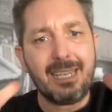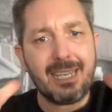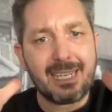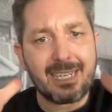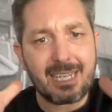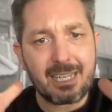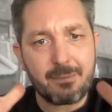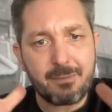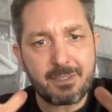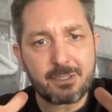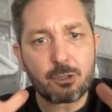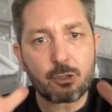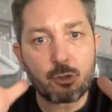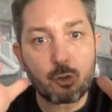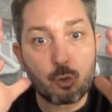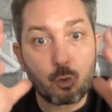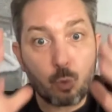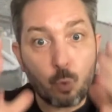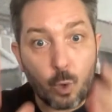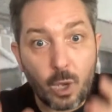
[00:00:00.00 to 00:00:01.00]
en edificios
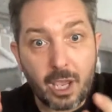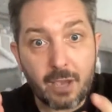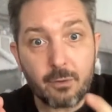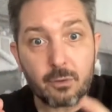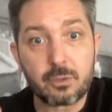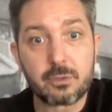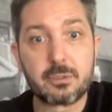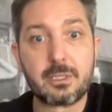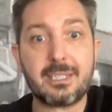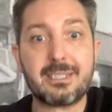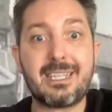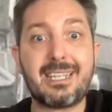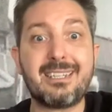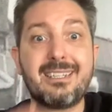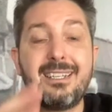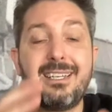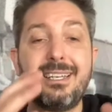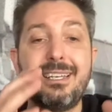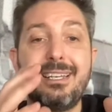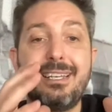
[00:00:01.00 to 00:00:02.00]
nuevos que
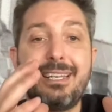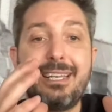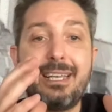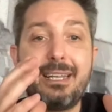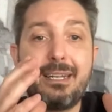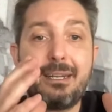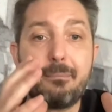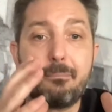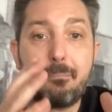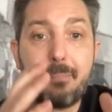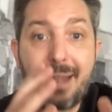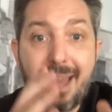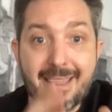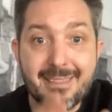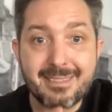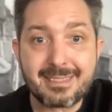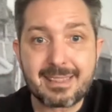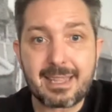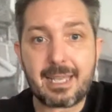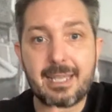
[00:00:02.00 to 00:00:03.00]
están en
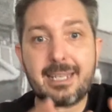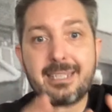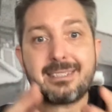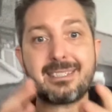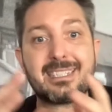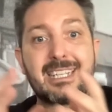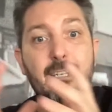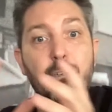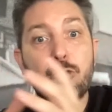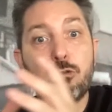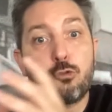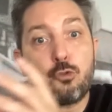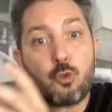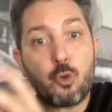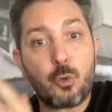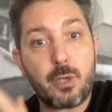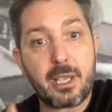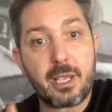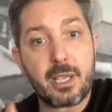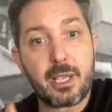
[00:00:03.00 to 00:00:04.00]
planta y que se están
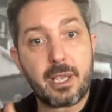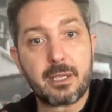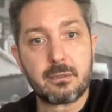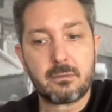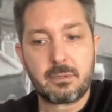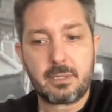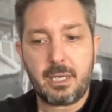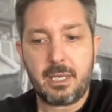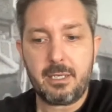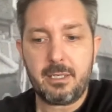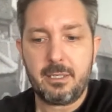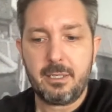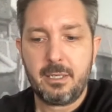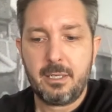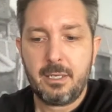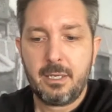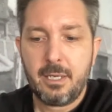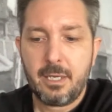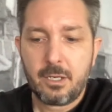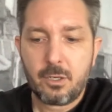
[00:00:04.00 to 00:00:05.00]
construyendo, ¿ok?
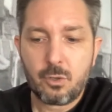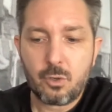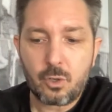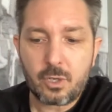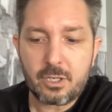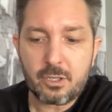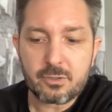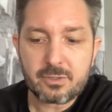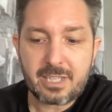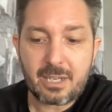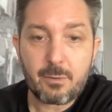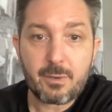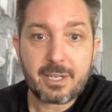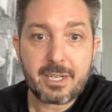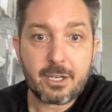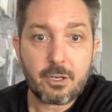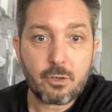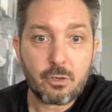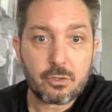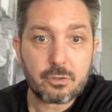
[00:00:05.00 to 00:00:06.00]
No que no sea buen
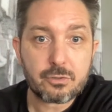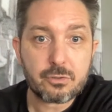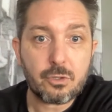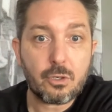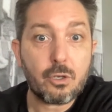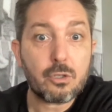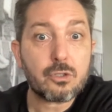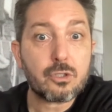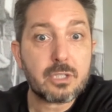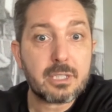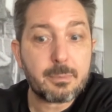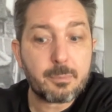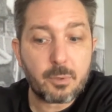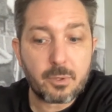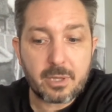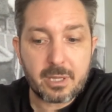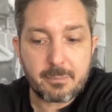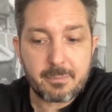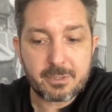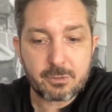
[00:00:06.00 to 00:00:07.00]
negocio otro tipo
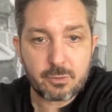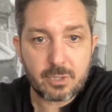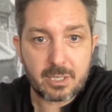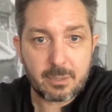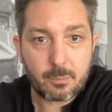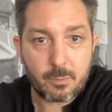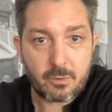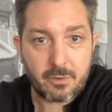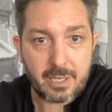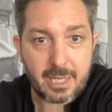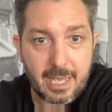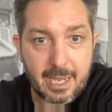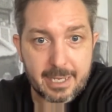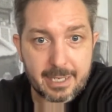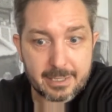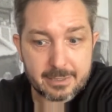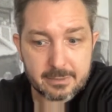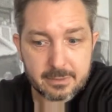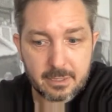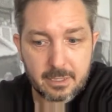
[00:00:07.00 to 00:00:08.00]
de inversiones
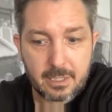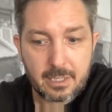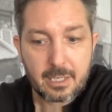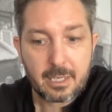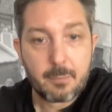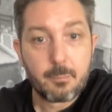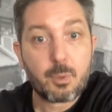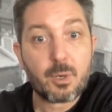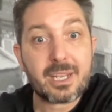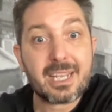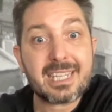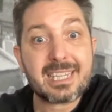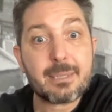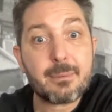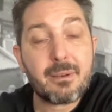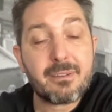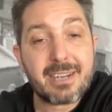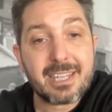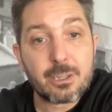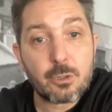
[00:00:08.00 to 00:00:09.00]
inmobiliarias, pero aquí
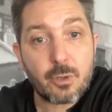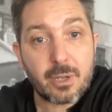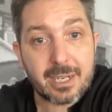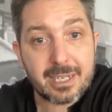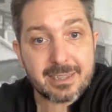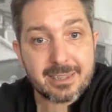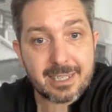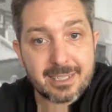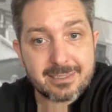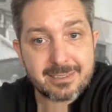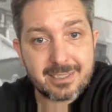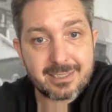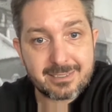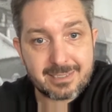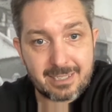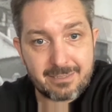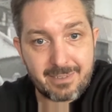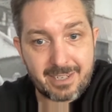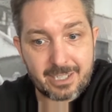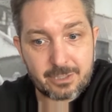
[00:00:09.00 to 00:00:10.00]
estamos hablando de renta
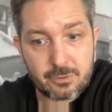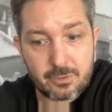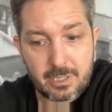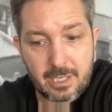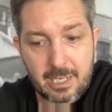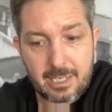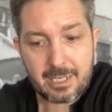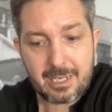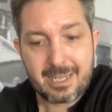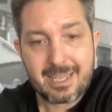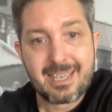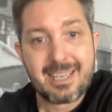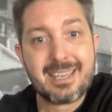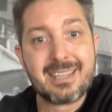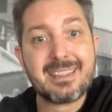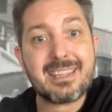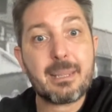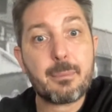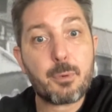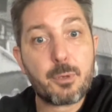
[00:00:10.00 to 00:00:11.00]
residencial vacacional
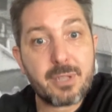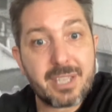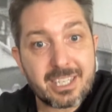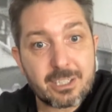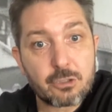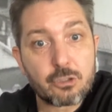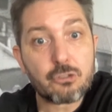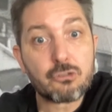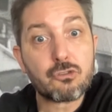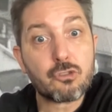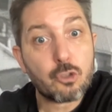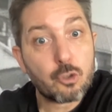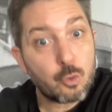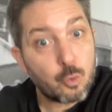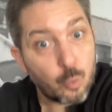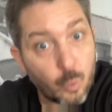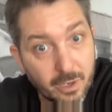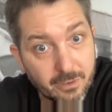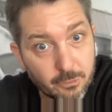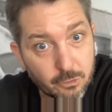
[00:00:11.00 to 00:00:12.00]
de proyectos
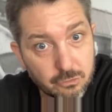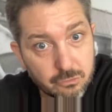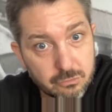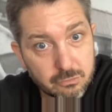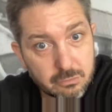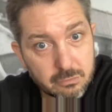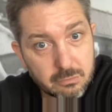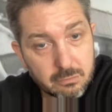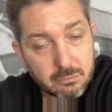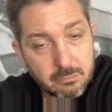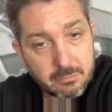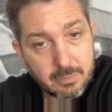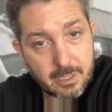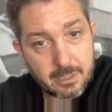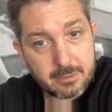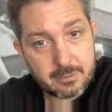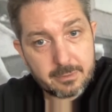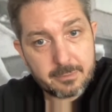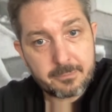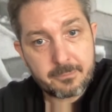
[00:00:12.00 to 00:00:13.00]
nuevos,
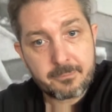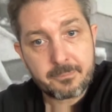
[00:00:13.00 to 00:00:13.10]
¿bien?